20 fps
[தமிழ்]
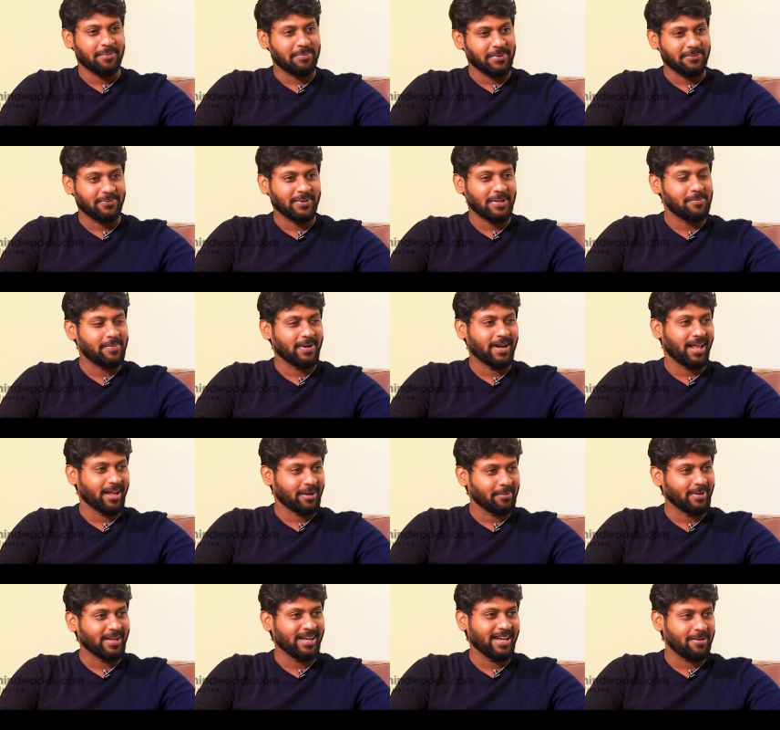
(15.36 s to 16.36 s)
அப்படி ஃபீல் பண்ண
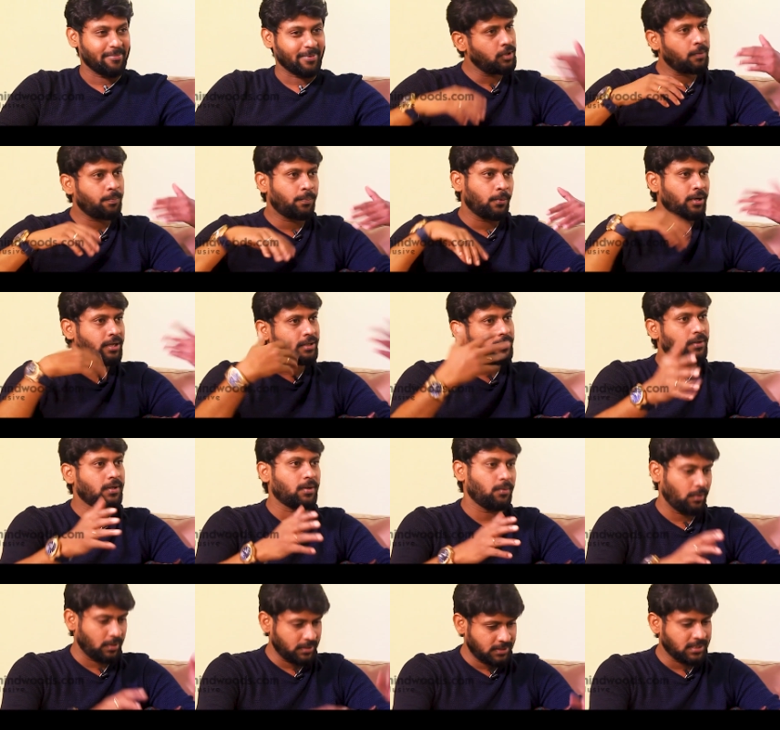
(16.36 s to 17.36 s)
ஆரம்பிக்கல உள்ள
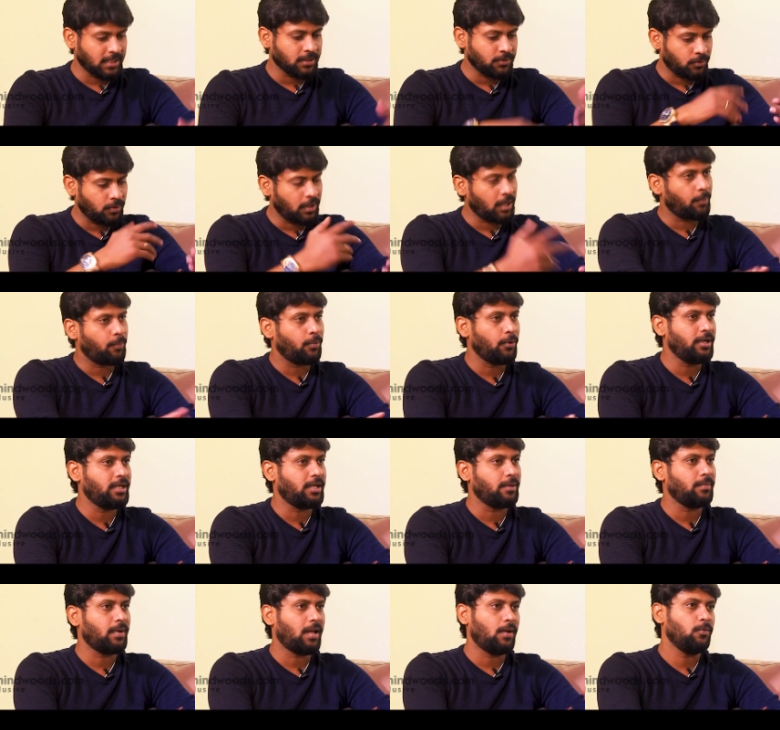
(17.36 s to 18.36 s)
போயிட்டோம் ஒன்ஸ் அதுக்குள்ளார
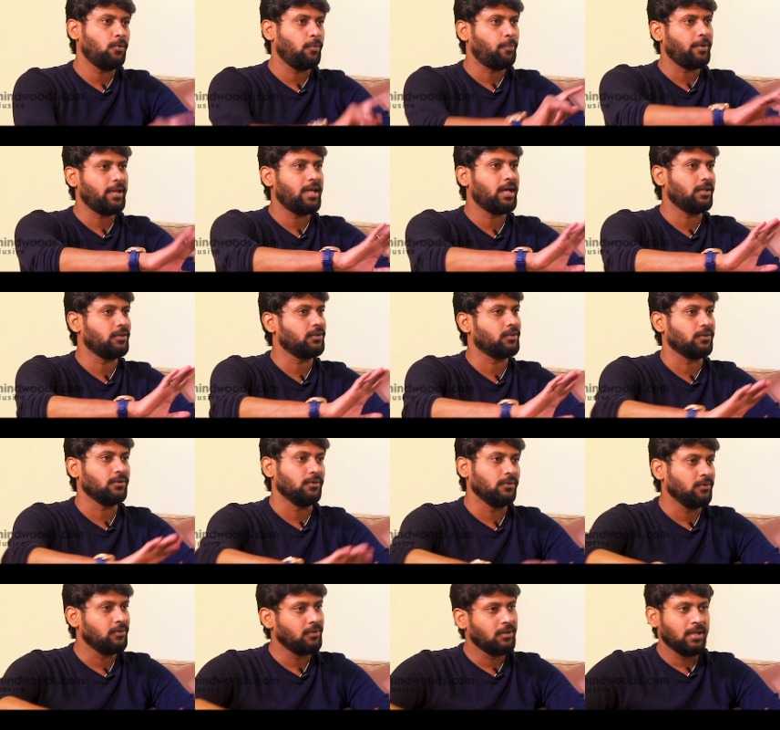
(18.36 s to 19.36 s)
போயிட்டோம்னா உருப்படியா
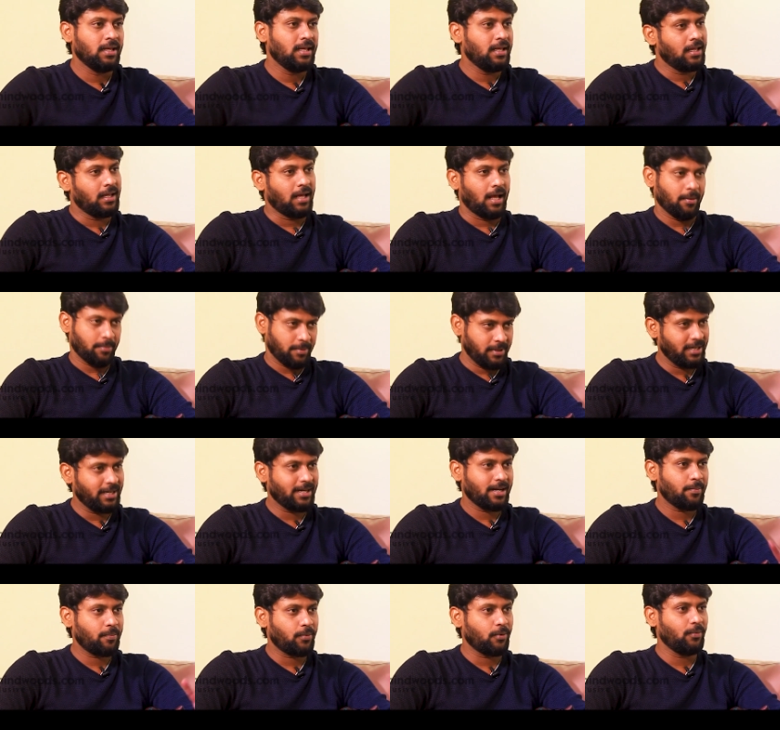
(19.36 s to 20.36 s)
இருந்துடணும் அப்படி
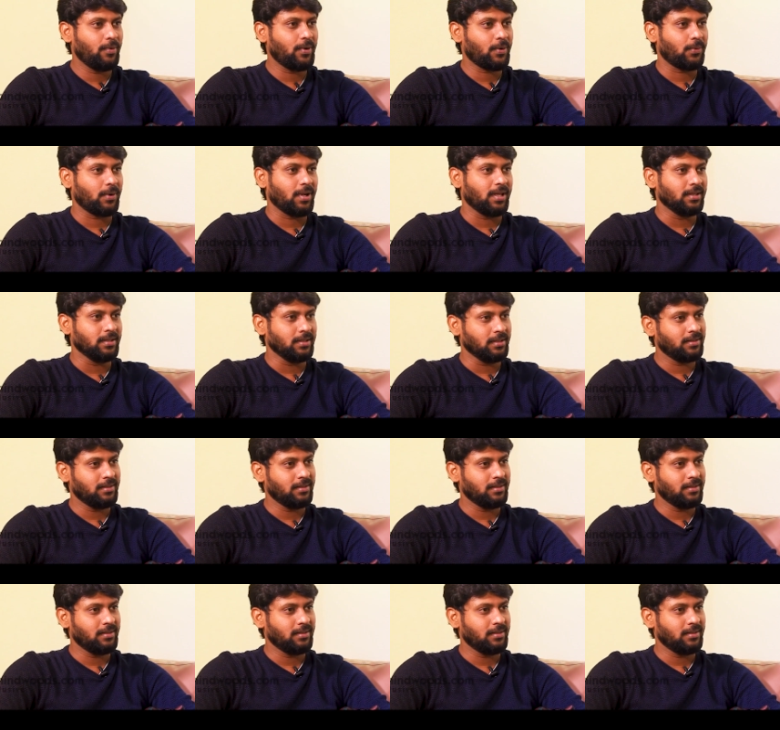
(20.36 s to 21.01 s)
இல்லைன்னா போகவே கூடாது